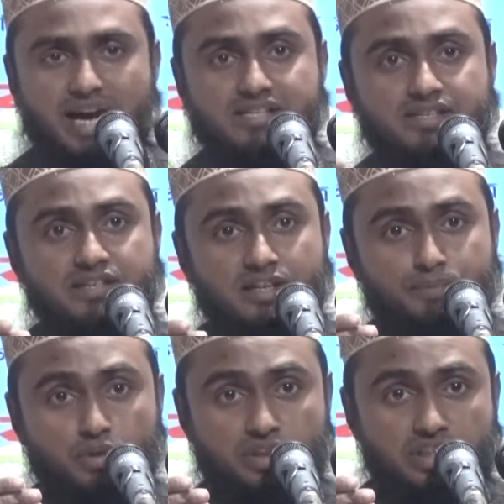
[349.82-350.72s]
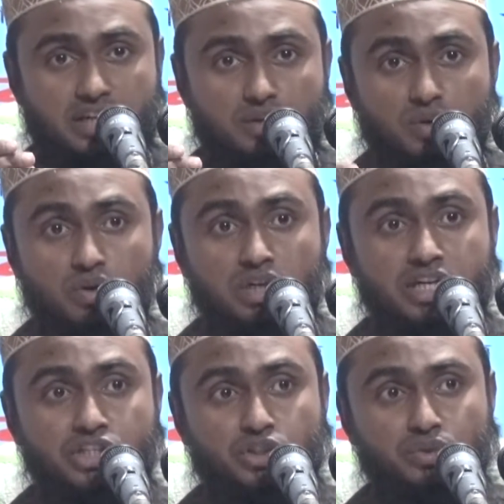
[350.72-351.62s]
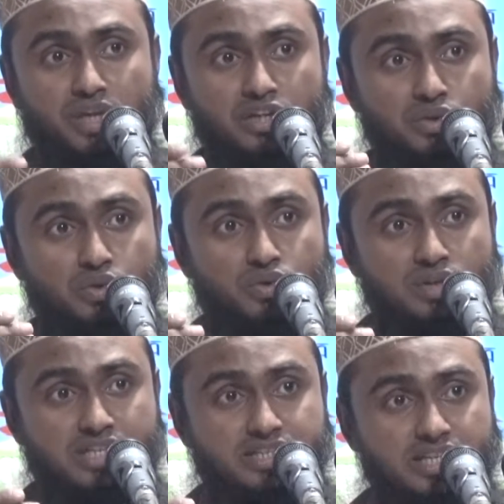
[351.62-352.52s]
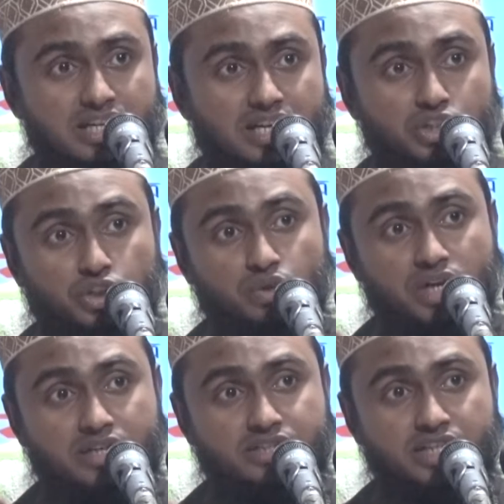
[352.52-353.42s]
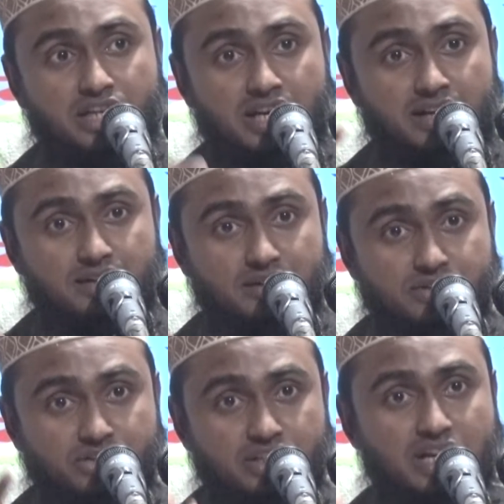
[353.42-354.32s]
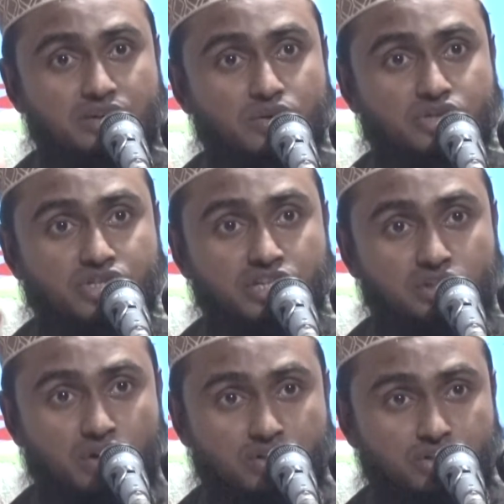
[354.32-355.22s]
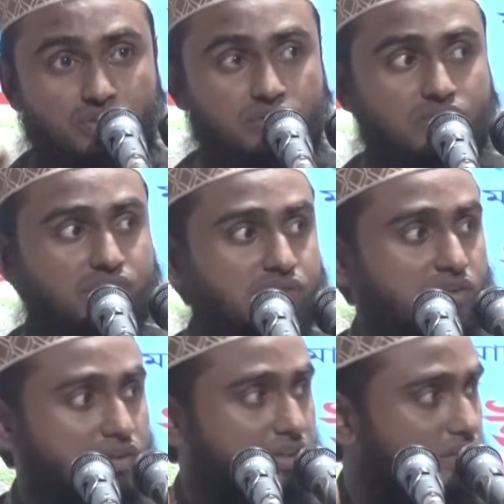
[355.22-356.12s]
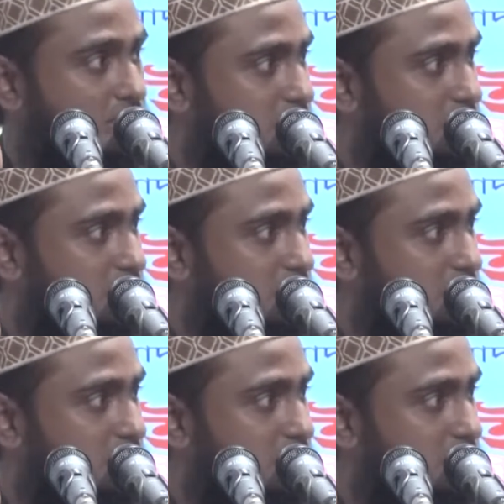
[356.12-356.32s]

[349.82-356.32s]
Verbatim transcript: আজ থেকে পত্রিকা খুললেই সোনার টুকরা ছেলেরা সোনার ছেলেরা জেনা করছে ধর্ষণ করছে কতক্ষণ